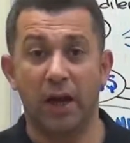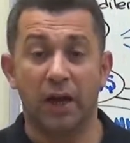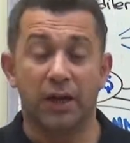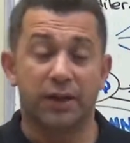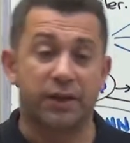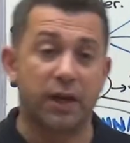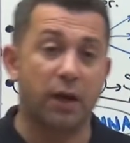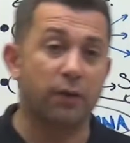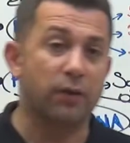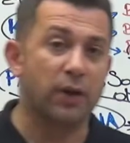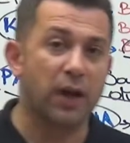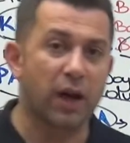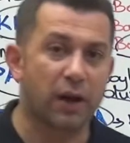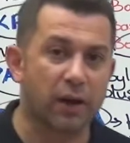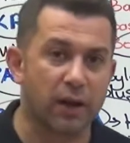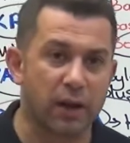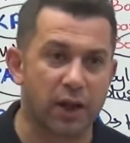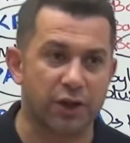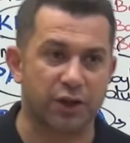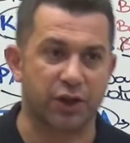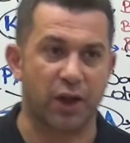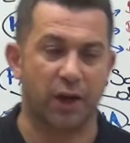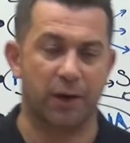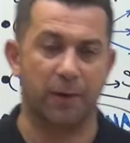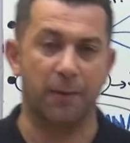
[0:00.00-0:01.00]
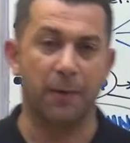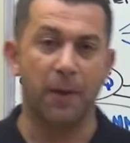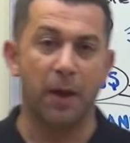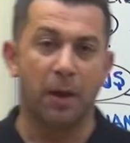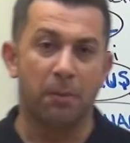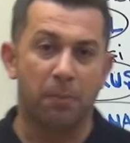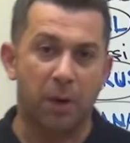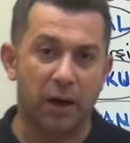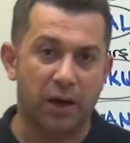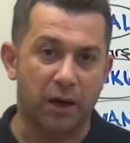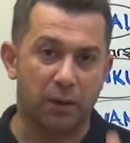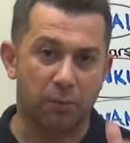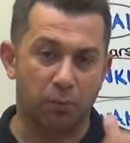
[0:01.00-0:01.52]
Sevgili arkadaşlar
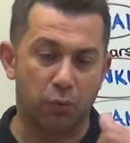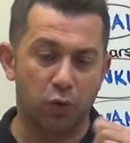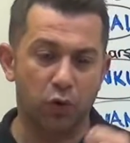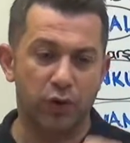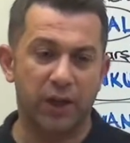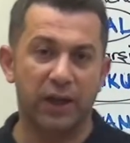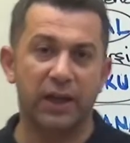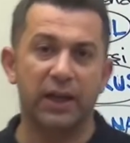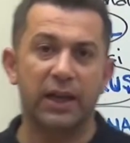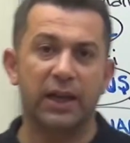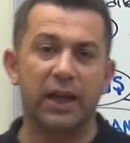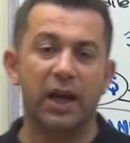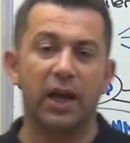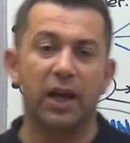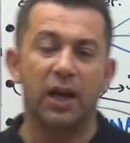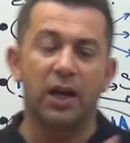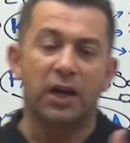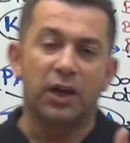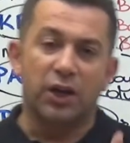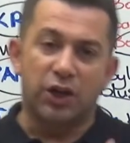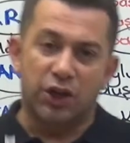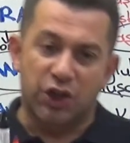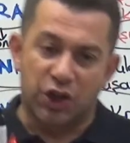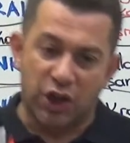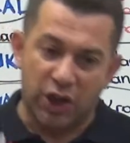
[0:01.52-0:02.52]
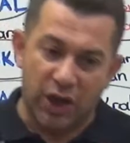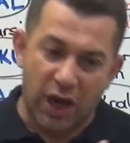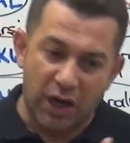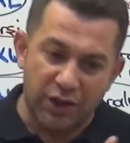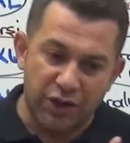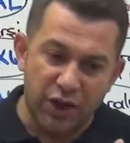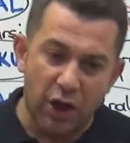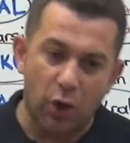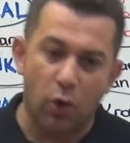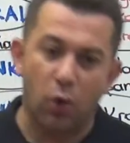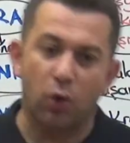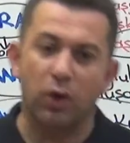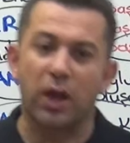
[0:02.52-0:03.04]
bakın burada yine
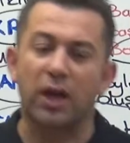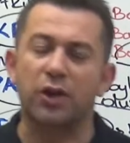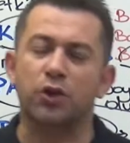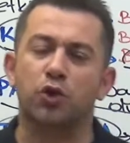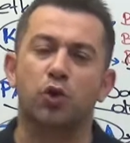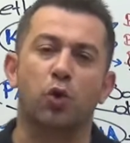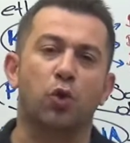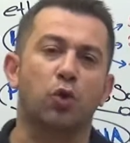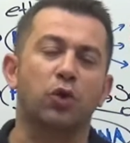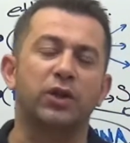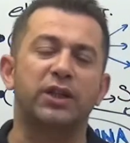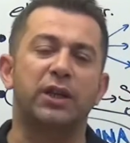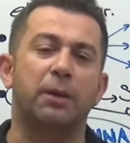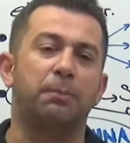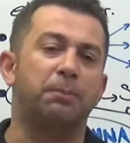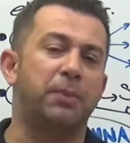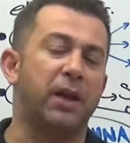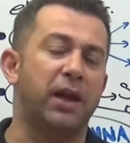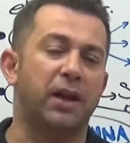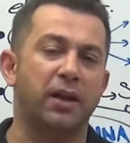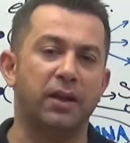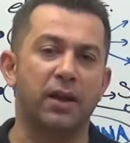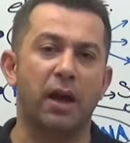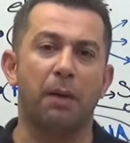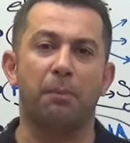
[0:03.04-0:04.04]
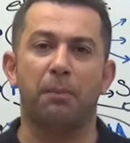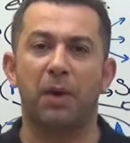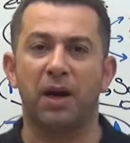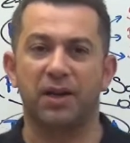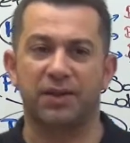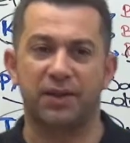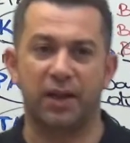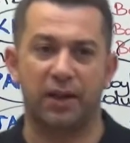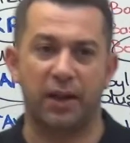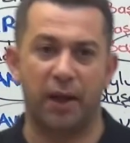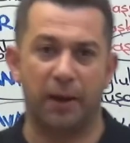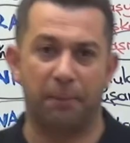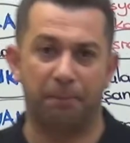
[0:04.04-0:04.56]
çıkacak olan soru tiplerinden
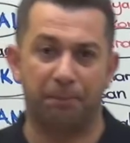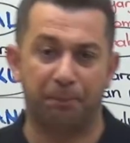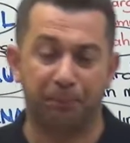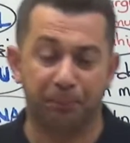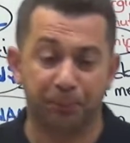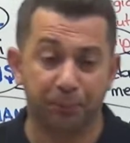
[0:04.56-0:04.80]
bahsedeyim.